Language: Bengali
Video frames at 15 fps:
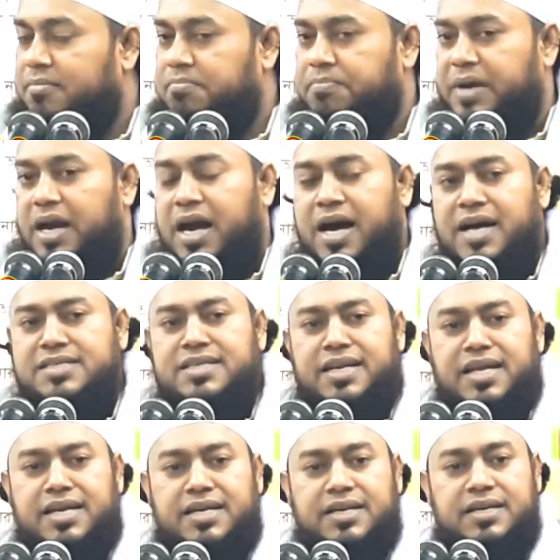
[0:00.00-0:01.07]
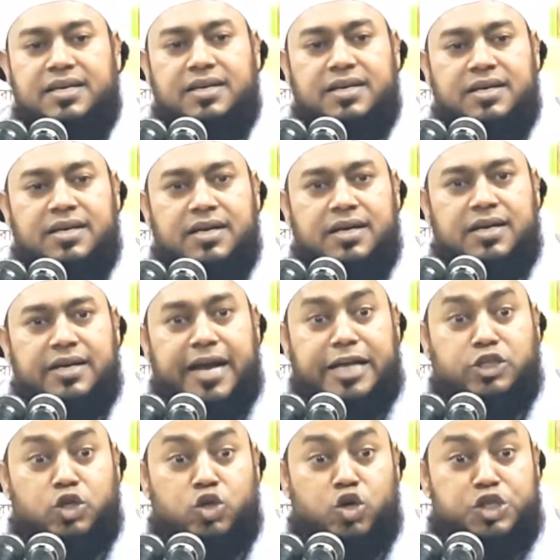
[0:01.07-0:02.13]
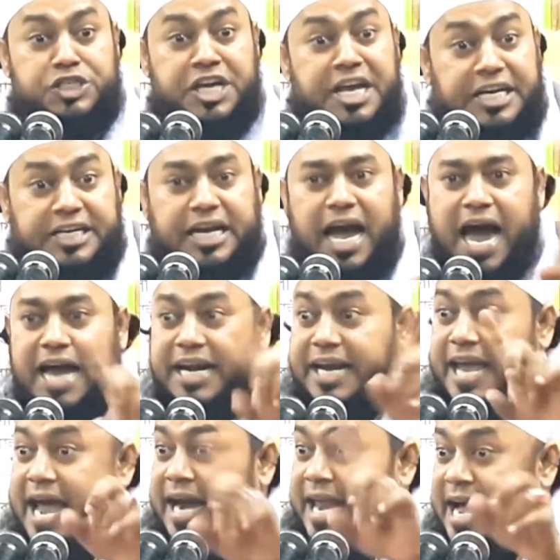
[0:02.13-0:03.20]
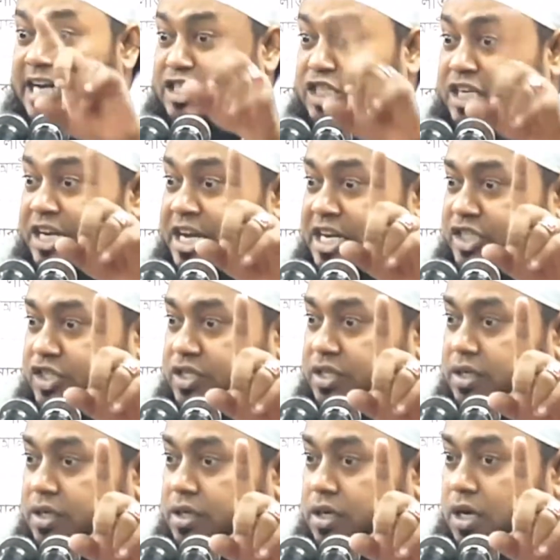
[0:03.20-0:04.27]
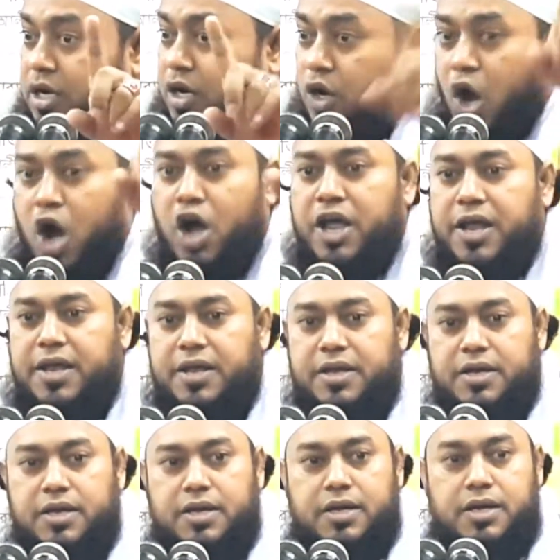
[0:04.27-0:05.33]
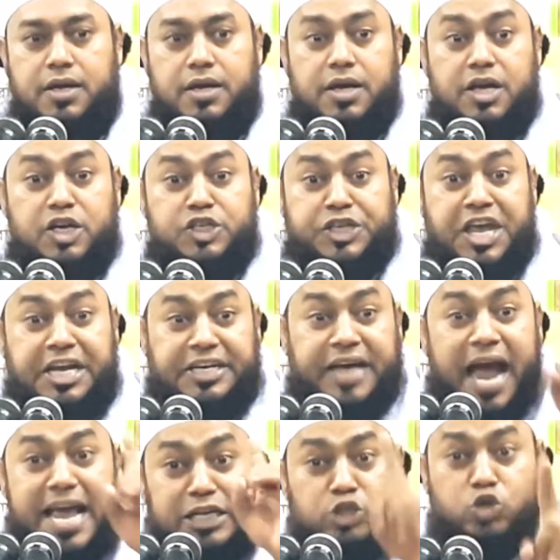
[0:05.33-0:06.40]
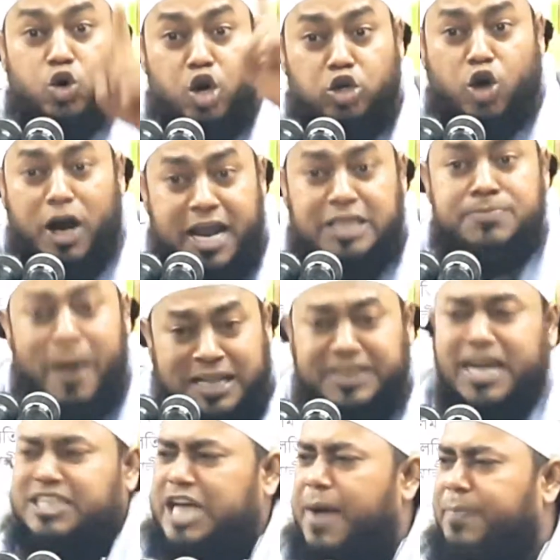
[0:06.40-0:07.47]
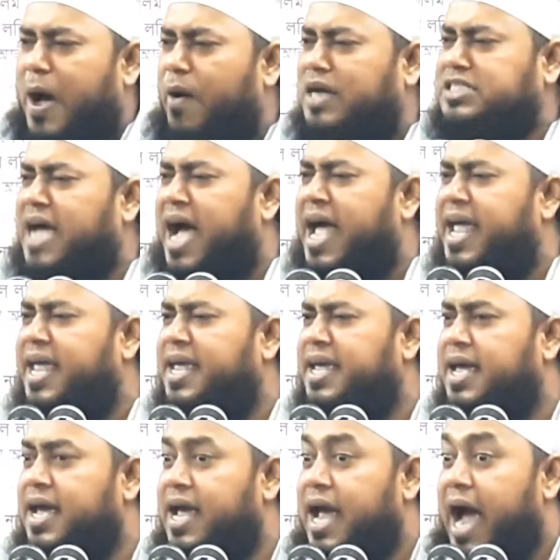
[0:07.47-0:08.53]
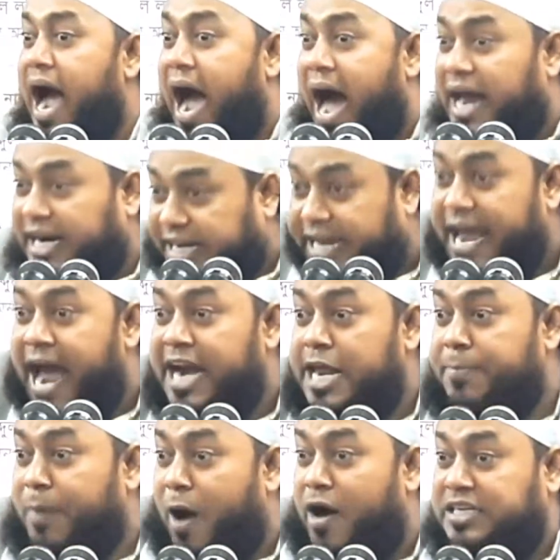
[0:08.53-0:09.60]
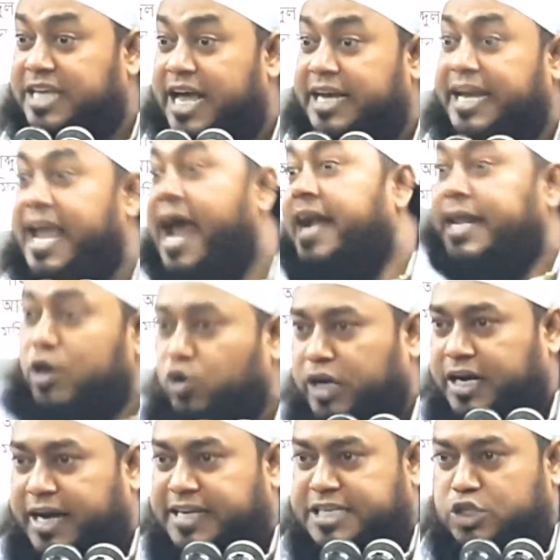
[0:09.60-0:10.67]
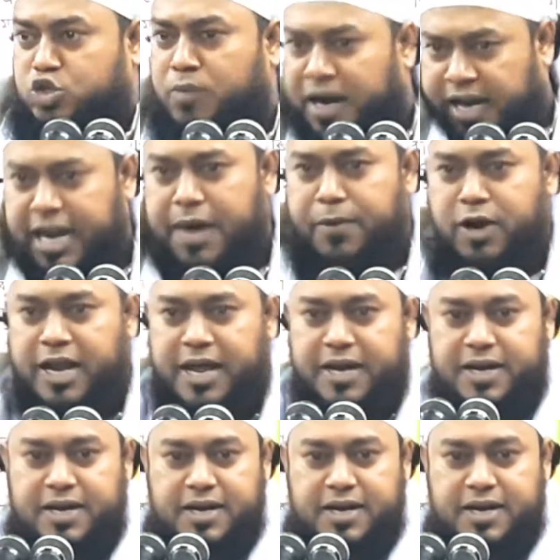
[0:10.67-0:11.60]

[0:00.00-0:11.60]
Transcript: প্যারা হাজিরিন এই জন্য শিক্ষা আর জ্ঞান এক জিনিস নয় শিক্ষা স্কুল কলেজ মাদ্রাসায় পাওয়া যায় আর জ্ঞানী পাওয়া যায় জ্ঞানী লোকের কাছে সুভান আল্লাহ বলেন